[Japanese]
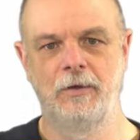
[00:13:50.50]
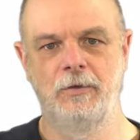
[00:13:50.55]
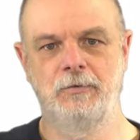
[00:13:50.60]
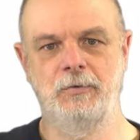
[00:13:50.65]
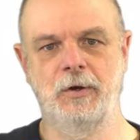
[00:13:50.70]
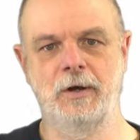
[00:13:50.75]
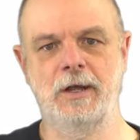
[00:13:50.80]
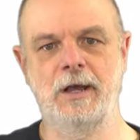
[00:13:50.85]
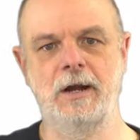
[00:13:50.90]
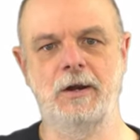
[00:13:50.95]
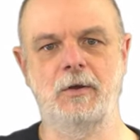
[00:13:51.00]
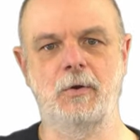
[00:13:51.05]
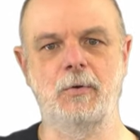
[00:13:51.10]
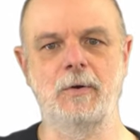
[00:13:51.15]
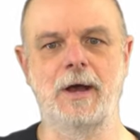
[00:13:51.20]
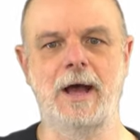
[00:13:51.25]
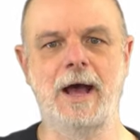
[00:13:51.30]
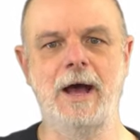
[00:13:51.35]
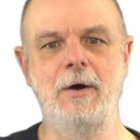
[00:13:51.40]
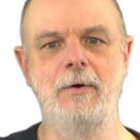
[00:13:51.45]
それからこ
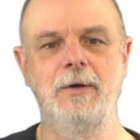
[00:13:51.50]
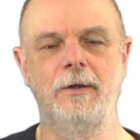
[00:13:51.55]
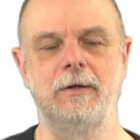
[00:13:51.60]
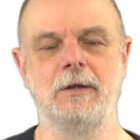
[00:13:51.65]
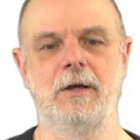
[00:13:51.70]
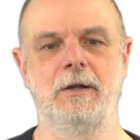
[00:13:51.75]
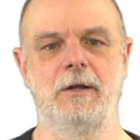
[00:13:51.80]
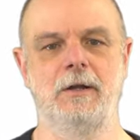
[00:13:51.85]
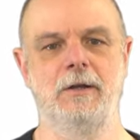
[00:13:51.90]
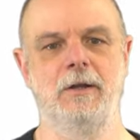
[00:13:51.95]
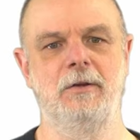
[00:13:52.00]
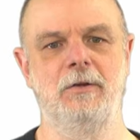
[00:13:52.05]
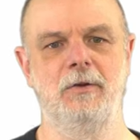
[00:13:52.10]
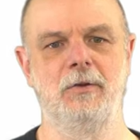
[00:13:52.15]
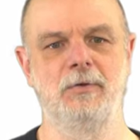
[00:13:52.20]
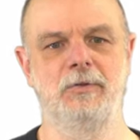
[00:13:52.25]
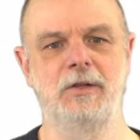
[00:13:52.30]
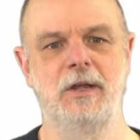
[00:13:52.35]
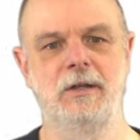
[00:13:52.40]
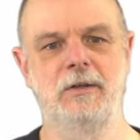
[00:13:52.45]
の青い
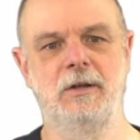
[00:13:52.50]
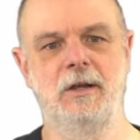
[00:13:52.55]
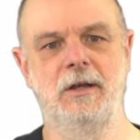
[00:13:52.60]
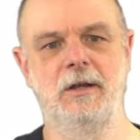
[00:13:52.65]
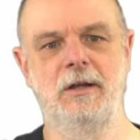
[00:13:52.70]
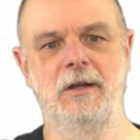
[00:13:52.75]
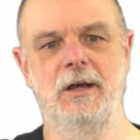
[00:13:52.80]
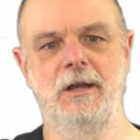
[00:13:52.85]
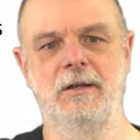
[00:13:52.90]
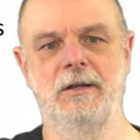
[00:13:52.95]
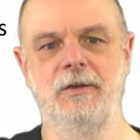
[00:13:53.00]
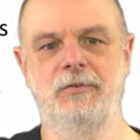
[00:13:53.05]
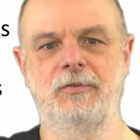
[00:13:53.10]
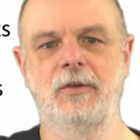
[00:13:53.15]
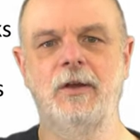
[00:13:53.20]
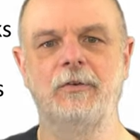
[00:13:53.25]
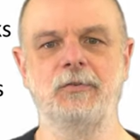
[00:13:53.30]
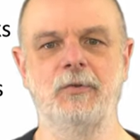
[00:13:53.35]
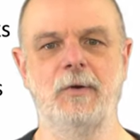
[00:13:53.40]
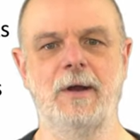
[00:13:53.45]
の点なんです
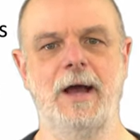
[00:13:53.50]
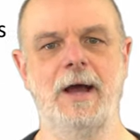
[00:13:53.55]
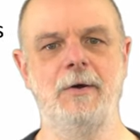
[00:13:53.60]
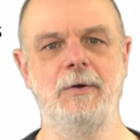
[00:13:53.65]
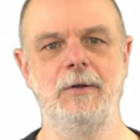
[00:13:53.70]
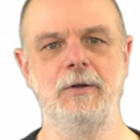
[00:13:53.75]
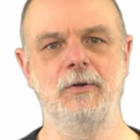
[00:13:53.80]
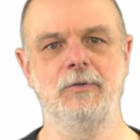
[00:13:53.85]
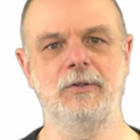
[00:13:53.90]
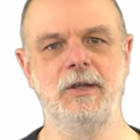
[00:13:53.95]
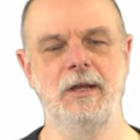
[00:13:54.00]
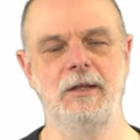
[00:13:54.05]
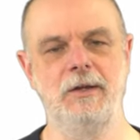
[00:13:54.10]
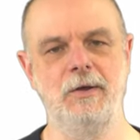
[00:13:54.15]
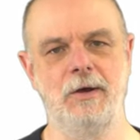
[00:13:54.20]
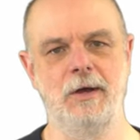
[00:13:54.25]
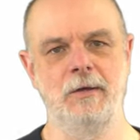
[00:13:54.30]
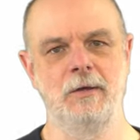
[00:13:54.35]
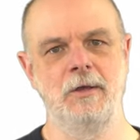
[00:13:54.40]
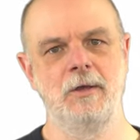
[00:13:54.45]
が、その青いの点に
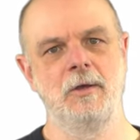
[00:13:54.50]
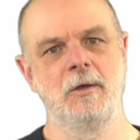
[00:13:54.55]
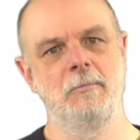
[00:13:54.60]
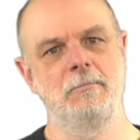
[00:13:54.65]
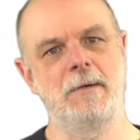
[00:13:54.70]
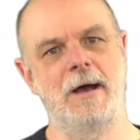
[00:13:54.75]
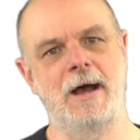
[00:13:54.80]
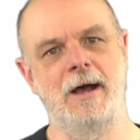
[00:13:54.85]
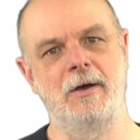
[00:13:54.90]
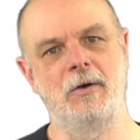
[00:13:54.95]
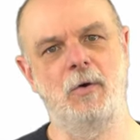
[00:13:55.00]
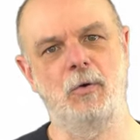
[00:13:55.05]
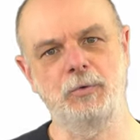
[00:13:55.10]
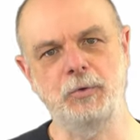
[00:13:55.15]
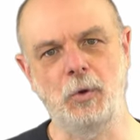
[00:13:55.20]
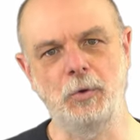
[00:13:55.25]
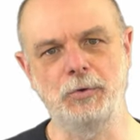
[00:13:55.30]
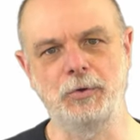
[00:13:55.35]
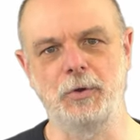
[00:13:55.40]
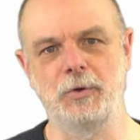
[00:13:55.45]
は、まあ、ほ
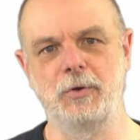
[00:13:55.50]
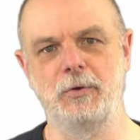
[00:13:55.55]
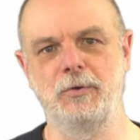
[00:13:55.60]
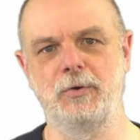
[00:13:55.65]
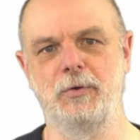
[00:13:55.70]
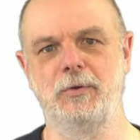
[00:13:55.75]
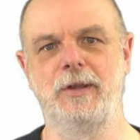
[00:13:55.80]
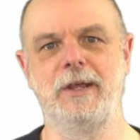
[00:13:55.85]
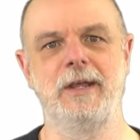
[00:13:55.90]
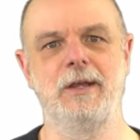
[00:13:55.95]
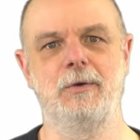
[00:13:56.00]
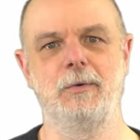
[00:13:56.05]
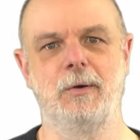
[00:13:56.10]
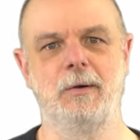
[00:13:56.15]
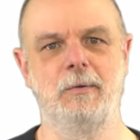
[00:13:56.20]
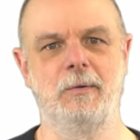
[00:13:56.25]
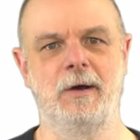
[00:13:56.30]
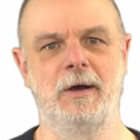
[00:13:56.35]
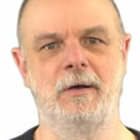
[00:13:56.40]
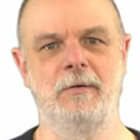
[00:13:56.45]
とんどののリンク
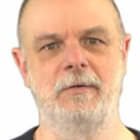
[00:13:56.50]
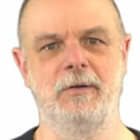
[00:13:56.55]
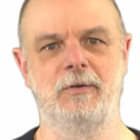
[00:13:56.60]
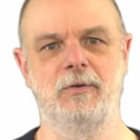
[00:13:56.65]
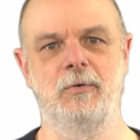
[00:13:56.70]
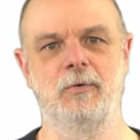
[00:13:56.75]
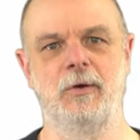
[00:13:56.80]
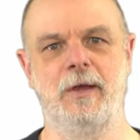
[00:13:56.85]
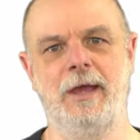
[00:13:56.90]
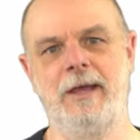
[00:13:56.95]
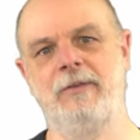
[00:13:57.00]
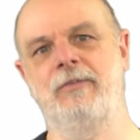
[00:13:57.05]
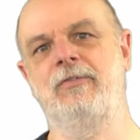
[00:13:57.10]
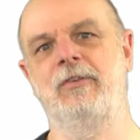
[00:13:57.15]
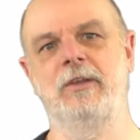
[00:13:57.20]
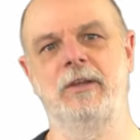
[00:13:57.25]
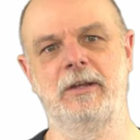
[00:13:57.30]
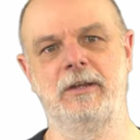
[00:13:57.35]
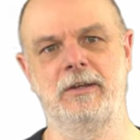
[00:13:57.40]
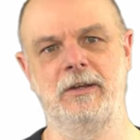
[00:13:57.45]
は、えっと、
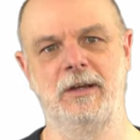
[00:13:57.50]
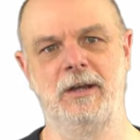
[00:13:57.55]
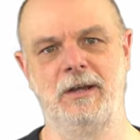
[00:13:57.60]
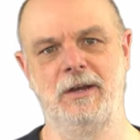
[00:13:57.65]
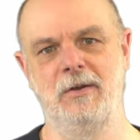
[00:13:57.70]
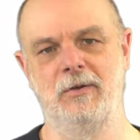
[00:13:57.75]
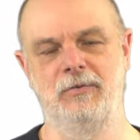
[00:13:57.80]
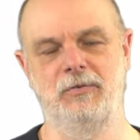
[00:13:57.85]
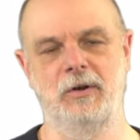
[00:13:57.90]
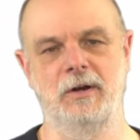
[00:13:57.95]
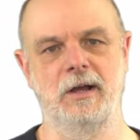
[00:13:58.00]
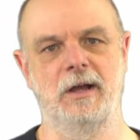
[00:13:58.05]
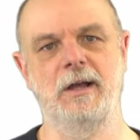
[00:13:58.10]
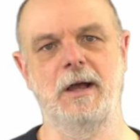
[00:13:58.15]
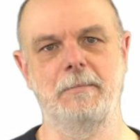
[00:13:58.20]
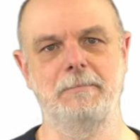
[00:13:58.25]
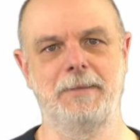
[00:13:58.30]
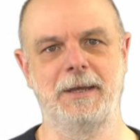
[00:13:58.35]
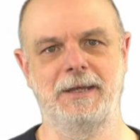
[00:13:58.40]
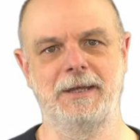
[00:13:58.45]
エクセレントに、はそれが
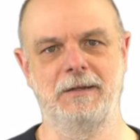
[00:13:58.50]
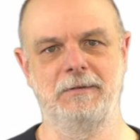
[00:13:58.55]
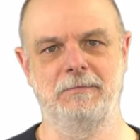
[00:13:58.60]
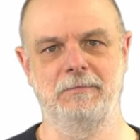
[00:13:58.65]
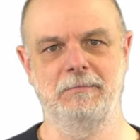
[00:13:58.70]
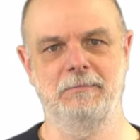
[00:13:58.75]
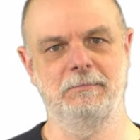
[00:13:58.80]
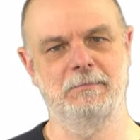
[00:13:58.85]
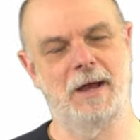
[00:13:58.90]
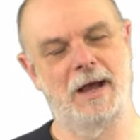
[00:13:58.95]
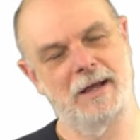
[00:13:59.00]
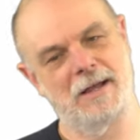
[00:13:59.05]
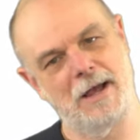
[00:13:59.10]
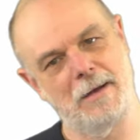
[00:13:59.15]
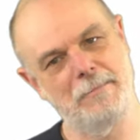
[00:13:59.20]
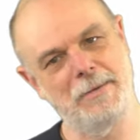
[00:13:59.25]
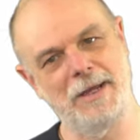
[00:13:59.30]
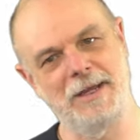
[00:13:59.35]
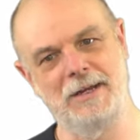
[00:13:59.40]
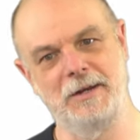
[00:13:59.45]
完璧、まあ、
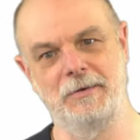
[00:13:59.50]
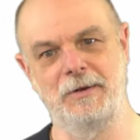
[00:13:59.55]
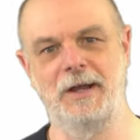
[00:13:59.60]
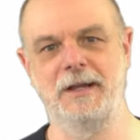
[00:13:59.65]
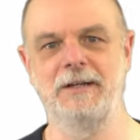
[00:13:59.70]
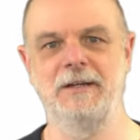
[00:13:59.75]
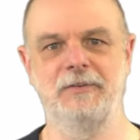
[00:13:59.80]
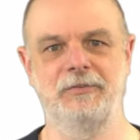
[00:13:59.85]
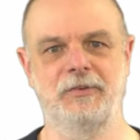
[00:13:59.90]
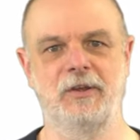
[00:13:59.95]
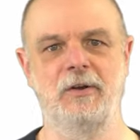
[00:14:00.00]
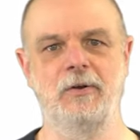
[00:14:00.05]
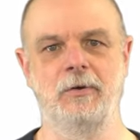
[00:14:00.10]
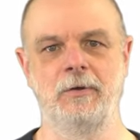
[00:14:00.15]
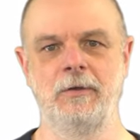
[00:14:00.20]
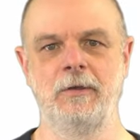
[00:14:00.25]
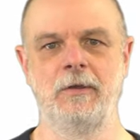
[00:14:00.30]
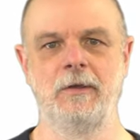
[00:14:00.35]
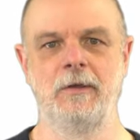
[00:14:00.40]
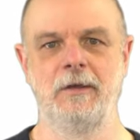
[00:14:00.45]
完璧ではないんですけど、
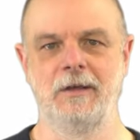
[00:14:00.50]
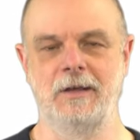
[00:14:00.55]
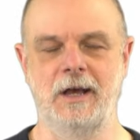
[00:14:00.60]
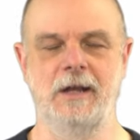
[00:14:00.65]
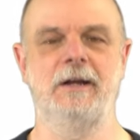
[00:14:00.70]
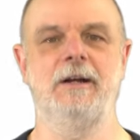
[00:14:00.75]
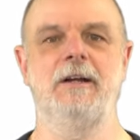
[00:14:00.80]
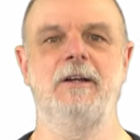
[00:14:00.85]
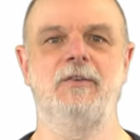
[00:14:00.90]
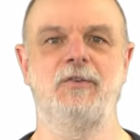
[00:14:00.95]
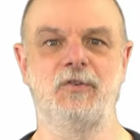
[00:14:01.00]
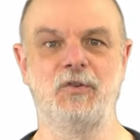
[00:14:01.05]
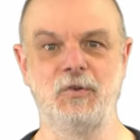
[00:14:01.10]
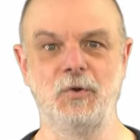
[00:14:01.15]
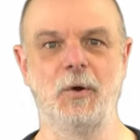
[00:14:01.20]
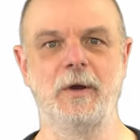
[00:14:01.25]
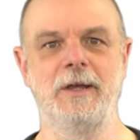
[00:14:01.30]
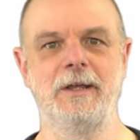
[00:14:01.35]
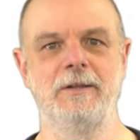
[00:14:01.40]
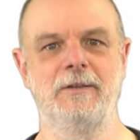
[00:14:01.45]
かなり
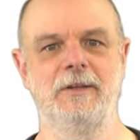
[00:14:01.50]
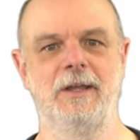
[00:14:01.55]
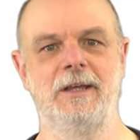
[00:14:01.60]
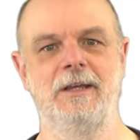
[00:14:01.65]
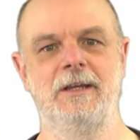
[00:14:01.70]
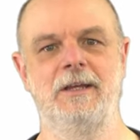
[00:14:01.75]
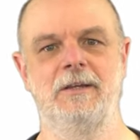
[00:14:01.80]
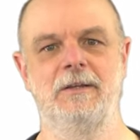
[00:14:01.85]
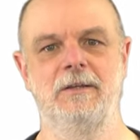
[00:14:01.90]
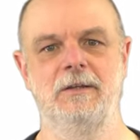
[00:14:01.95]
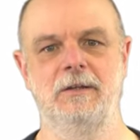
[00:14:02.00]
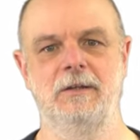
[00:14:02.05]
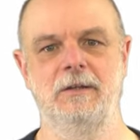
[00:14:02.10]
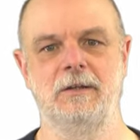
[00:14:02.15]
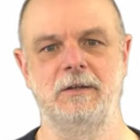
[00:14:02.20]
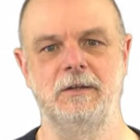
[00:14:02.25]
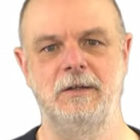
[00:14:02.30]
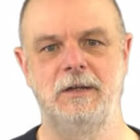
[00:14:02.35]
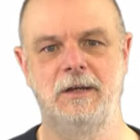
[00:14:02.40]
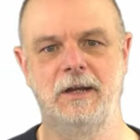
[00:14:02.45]
強いリンク
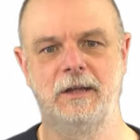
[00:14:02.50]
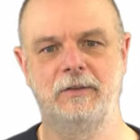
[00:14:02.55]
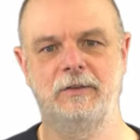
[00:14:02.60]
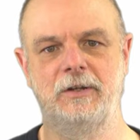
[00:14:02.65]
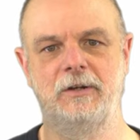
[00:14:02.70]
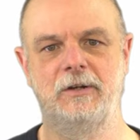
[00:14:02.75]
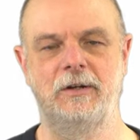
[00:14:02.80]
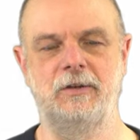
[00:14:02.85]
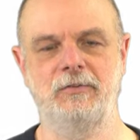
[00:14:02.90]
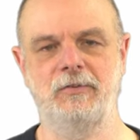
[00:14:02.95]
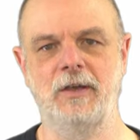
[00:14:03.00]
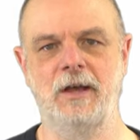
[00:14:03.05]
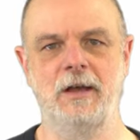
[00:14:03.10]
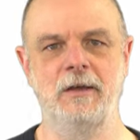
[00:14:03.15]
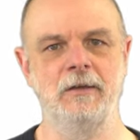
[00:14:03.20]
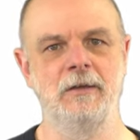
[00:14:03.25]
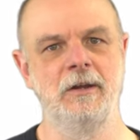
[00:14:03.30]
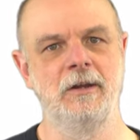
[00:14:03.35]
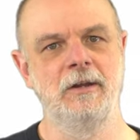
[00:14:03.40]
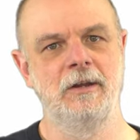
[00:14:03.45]
にてるんですが、
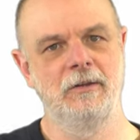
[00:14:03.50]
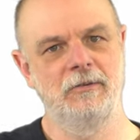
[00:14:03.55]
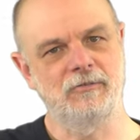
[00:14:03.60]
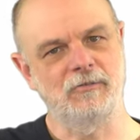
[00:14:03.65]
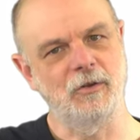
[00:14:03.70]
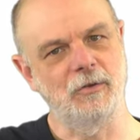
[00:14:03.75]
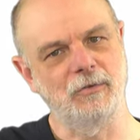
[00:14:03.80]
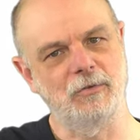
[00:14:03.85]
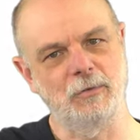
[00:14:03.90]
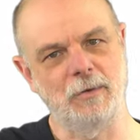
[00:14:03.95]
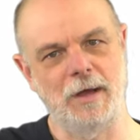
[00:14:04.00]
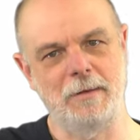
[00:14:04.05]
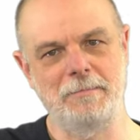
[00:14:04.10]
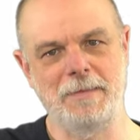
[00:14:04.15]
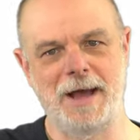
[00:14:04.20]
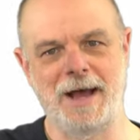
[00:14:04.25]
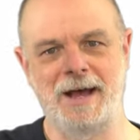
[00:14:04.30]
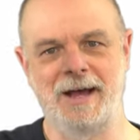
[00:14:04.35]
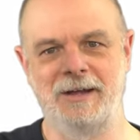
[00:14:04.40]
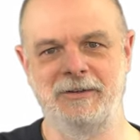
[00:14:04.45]
一つは
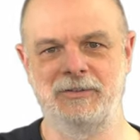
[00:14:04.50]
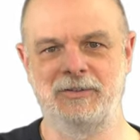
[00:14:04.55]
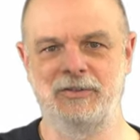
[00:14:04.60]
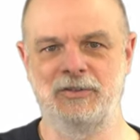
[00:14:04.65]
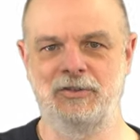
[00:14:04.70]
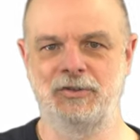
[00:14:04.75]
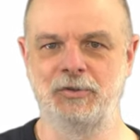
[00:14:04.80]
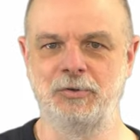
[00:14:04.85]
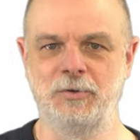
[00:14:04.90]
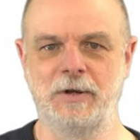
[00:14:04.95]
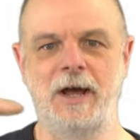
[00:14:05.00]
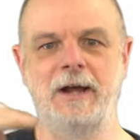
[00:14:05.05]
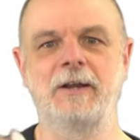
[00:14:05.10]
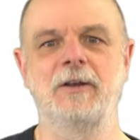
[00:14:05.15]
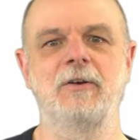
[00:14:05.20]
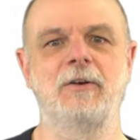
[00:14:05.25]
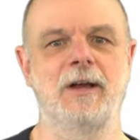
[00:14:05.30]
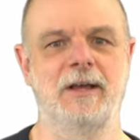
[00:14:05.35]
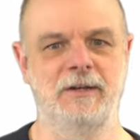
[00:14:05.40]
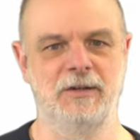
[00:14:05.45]
まあ、中段
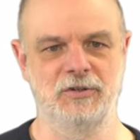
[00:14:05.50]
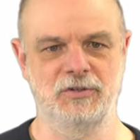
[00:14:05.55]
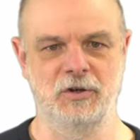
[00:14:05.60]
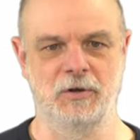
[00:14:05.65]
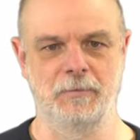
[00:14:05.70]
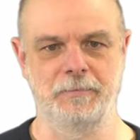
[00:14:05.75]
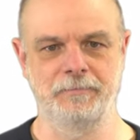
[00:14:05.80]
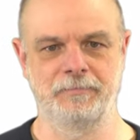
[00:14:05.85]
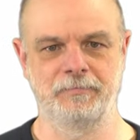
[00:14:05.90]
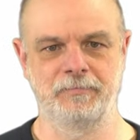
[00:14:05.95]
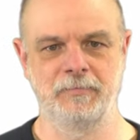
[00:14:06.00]
ぐらいでしょう。